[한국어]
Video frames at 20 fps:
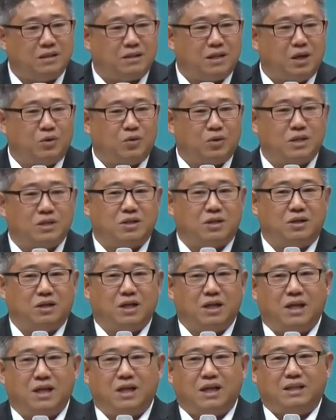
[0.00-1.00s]
그러더라고요.
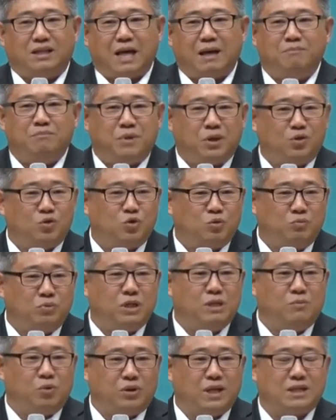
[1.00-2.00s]
그래서 담배도
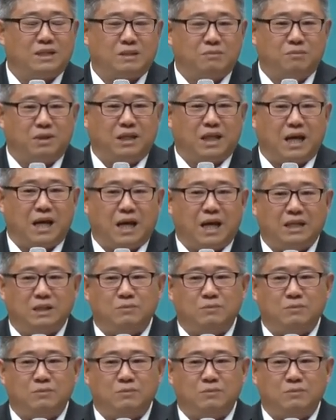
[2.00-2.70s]
준비를 못했습니다.